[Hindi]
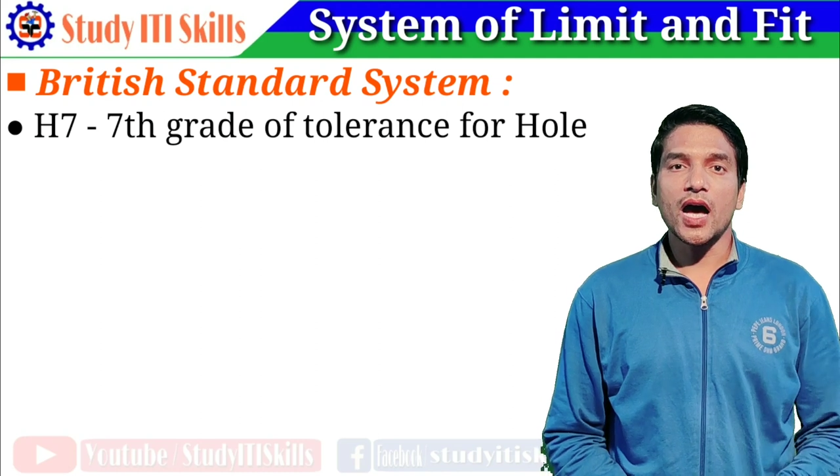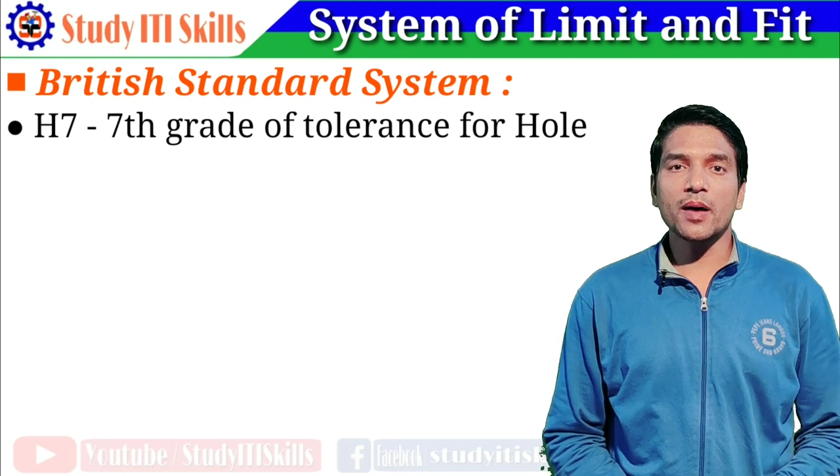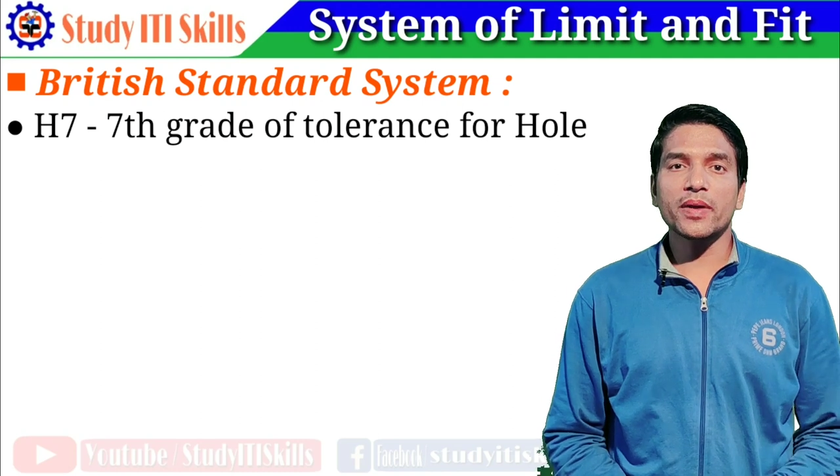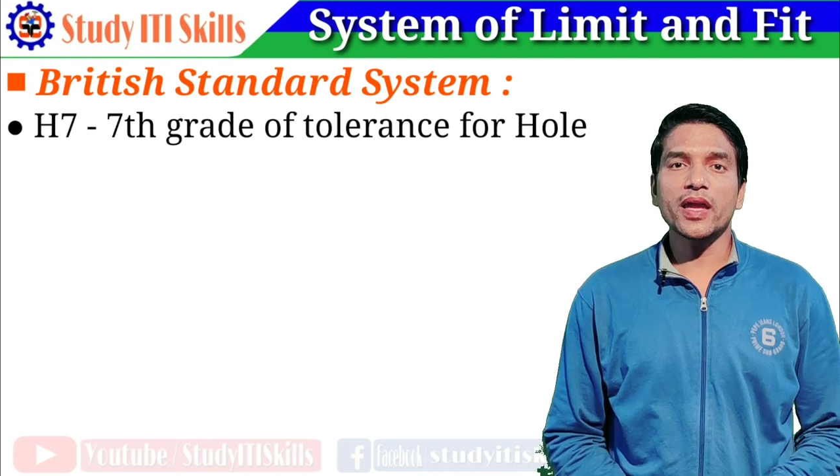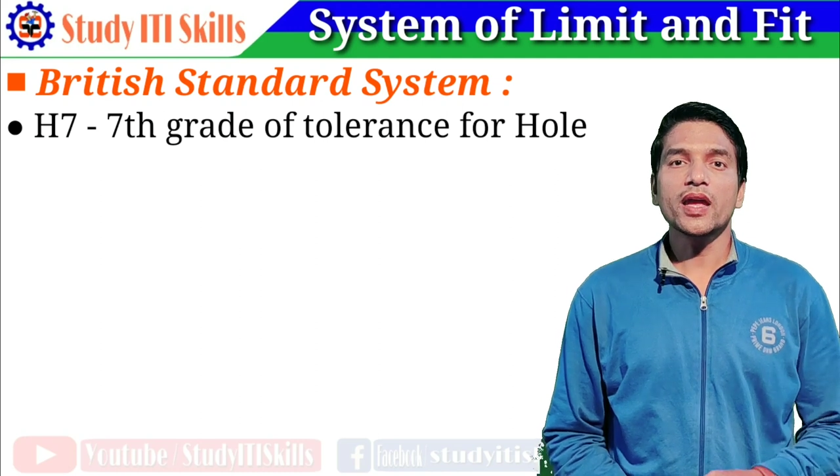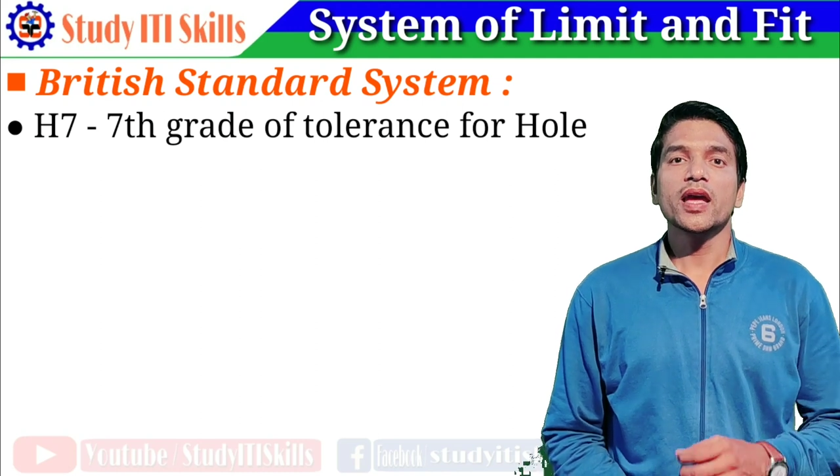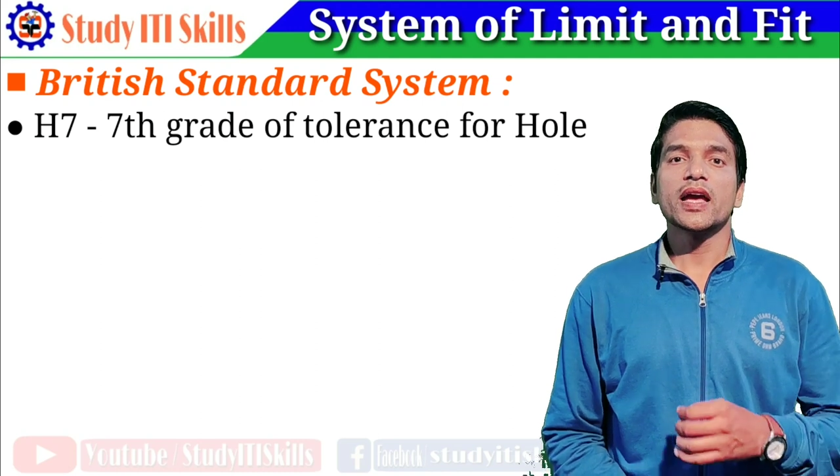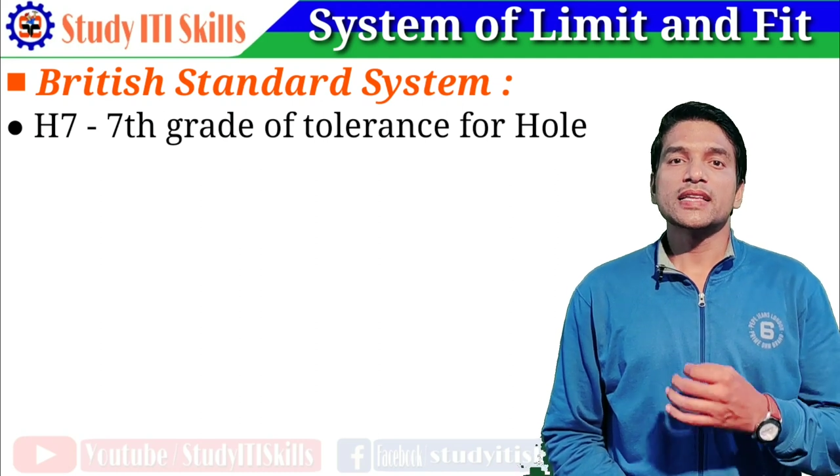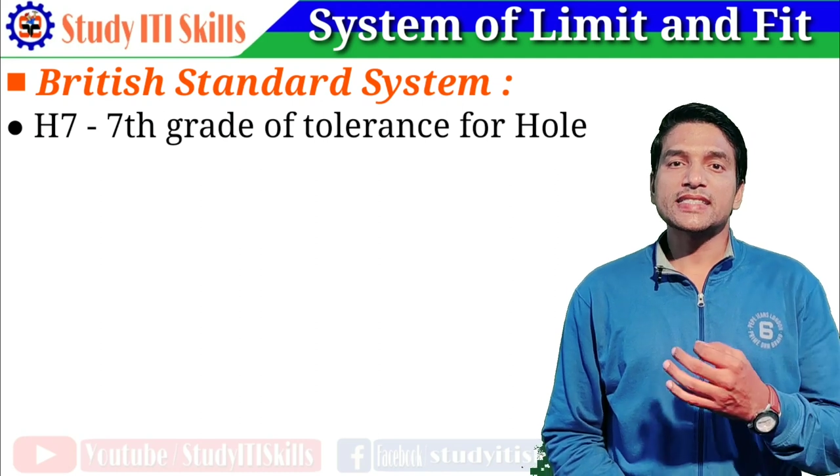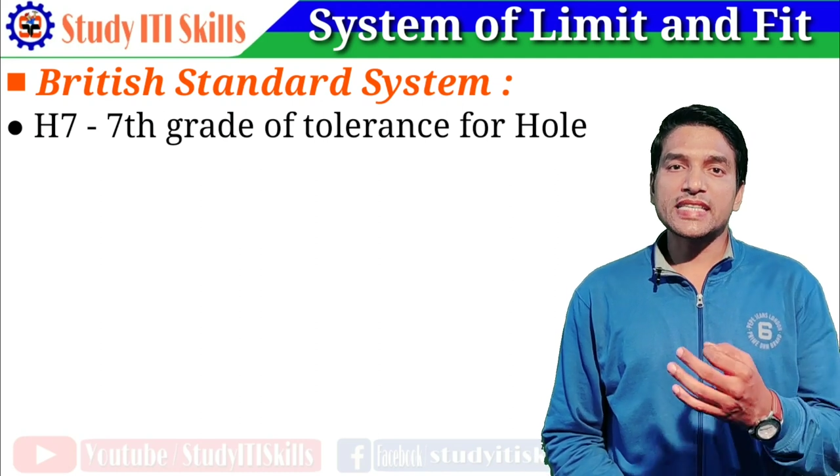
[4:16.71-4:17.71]
हमें
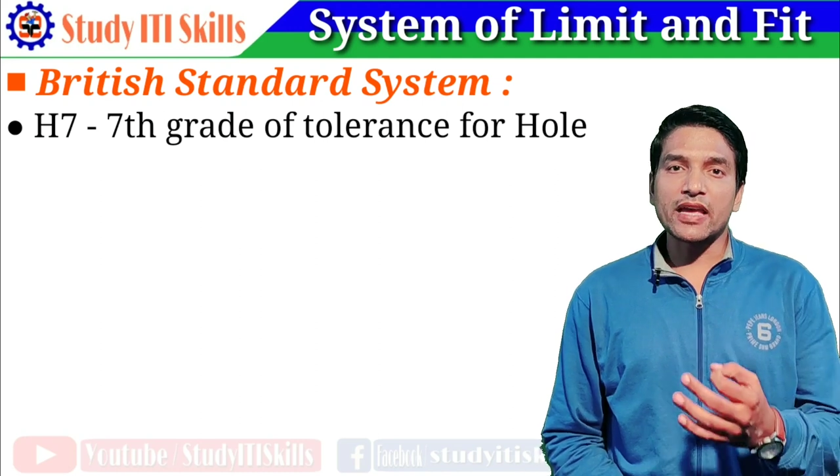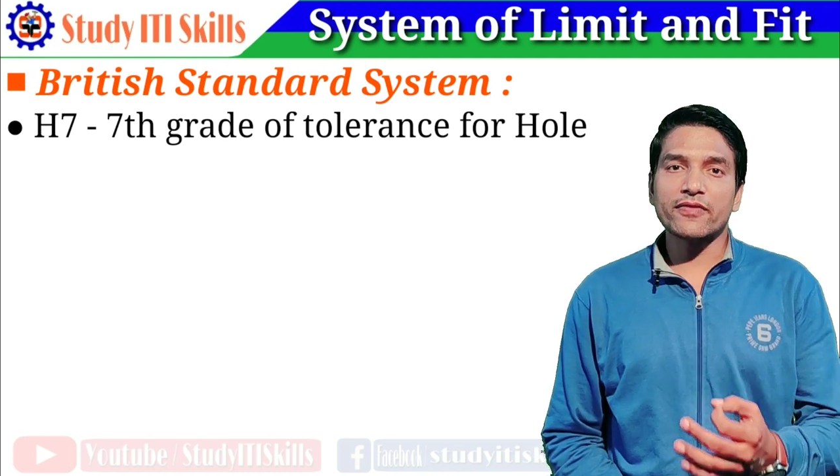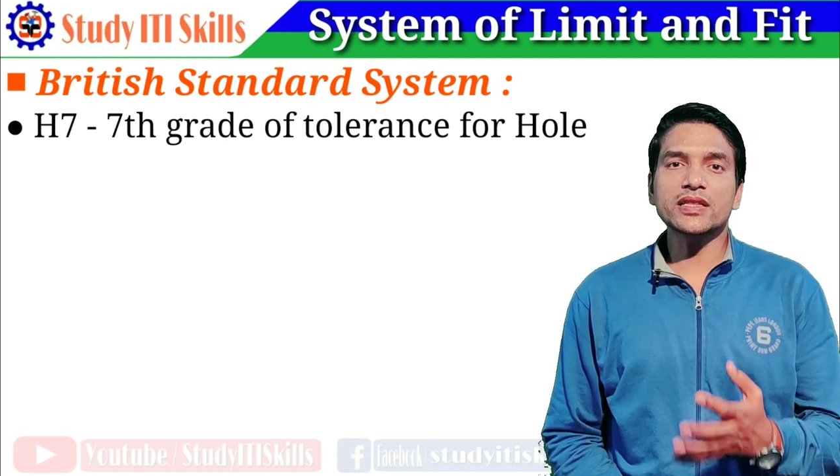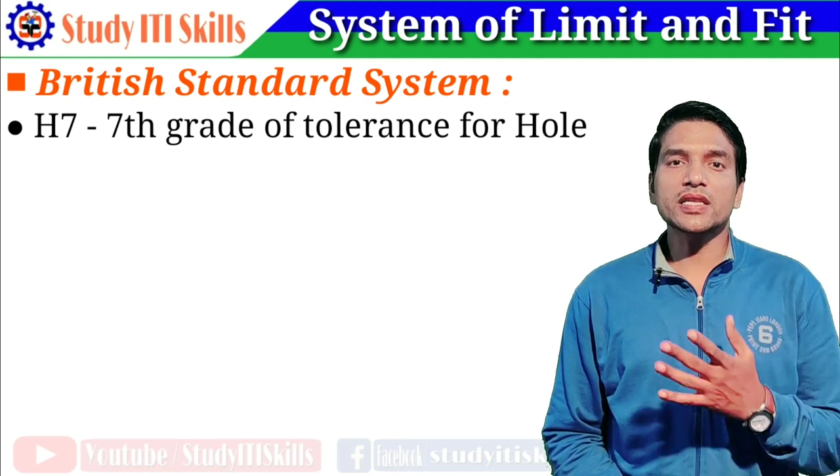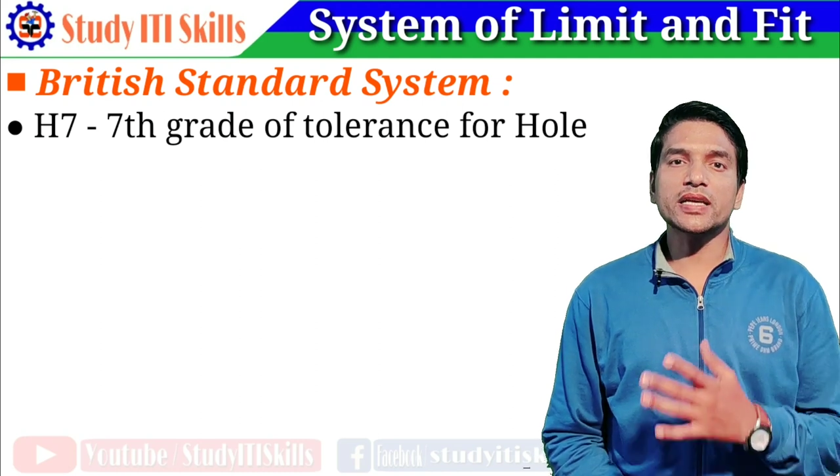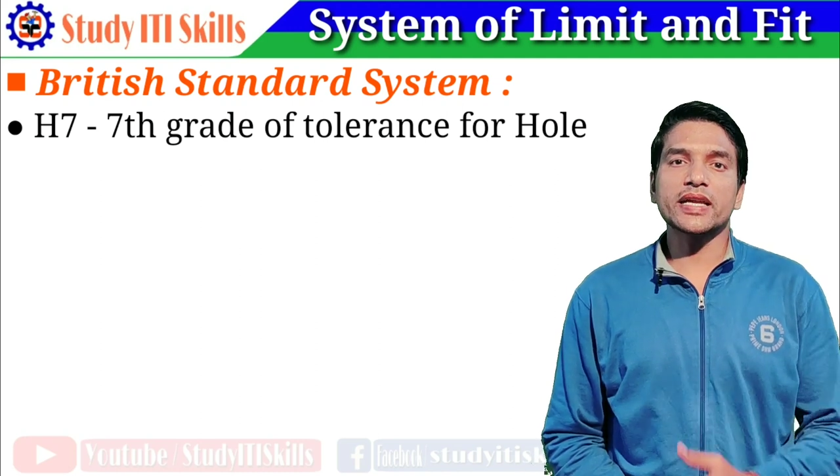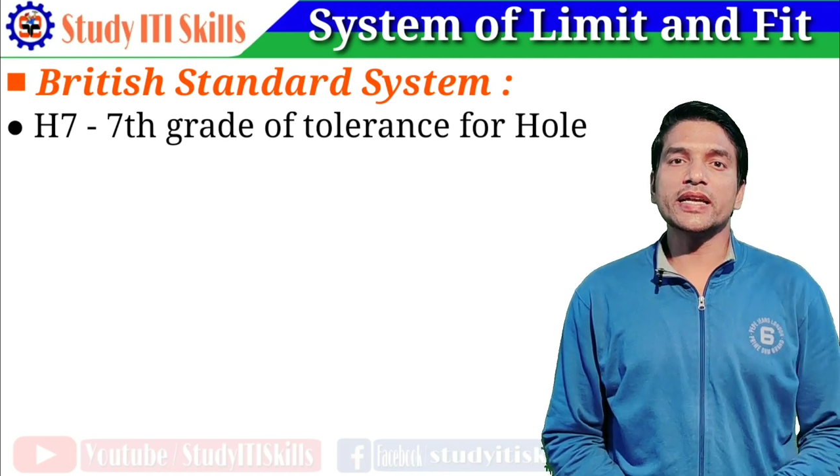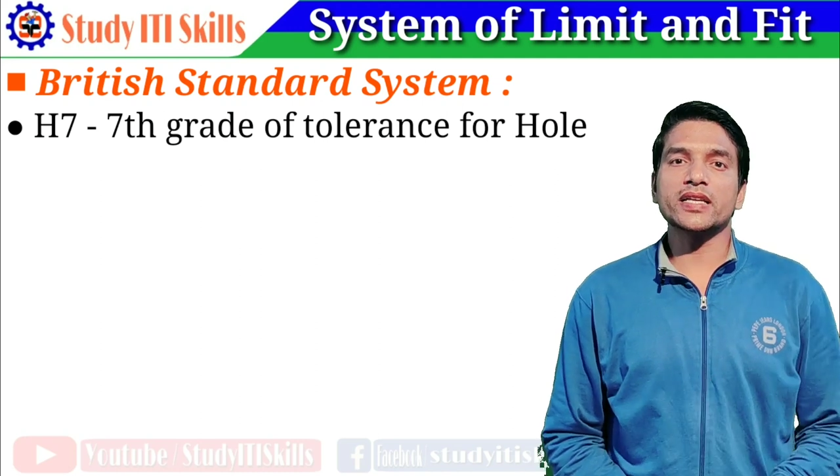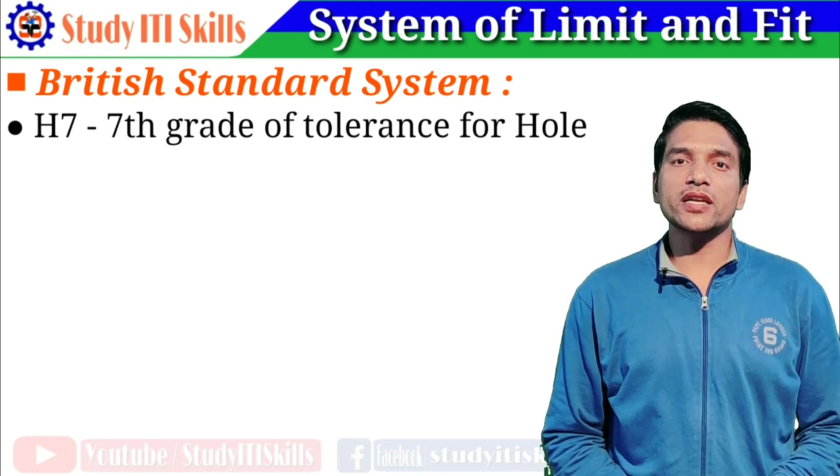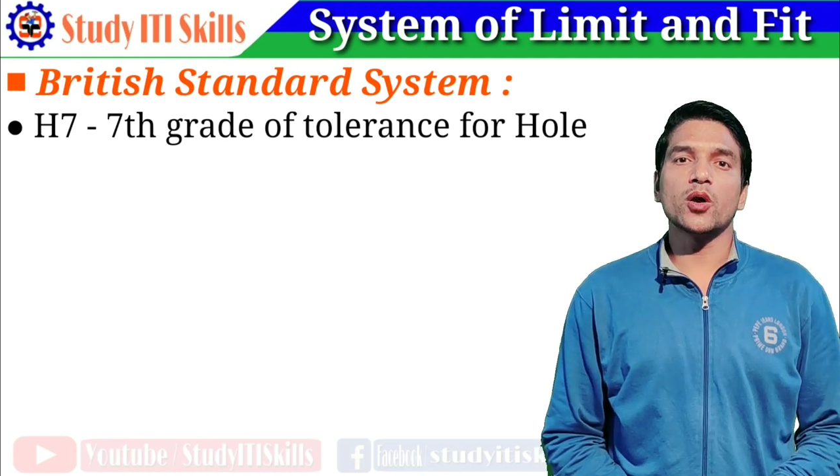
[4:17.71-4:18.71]
सेवेंथ
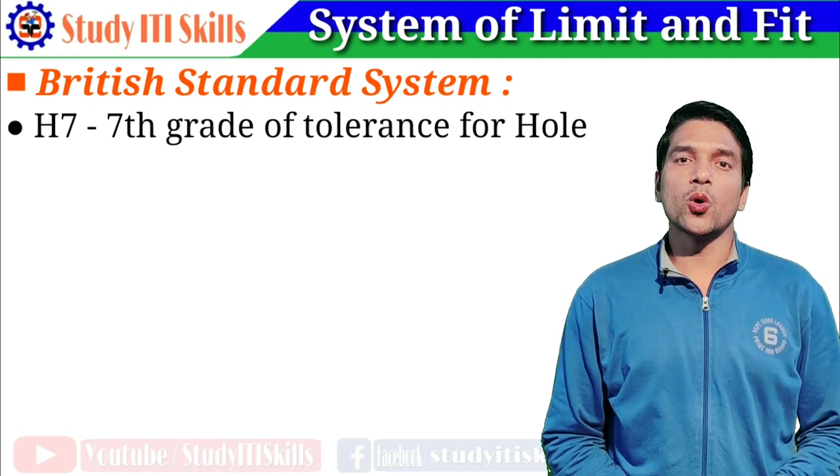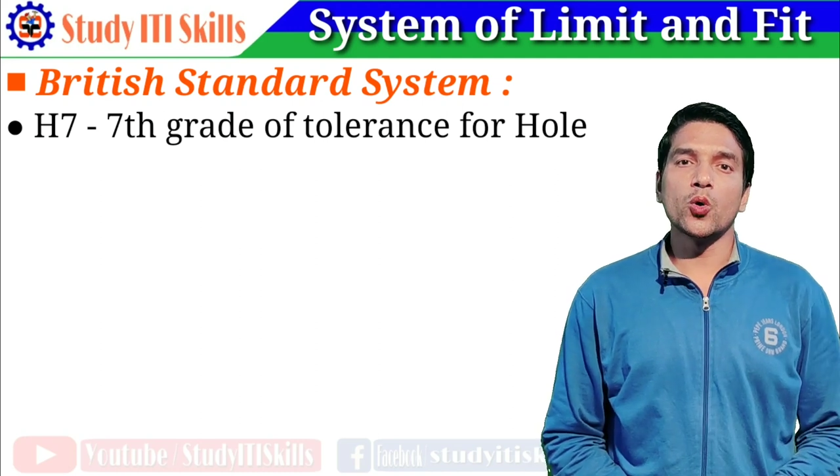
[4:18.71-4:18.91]
ग्रेड की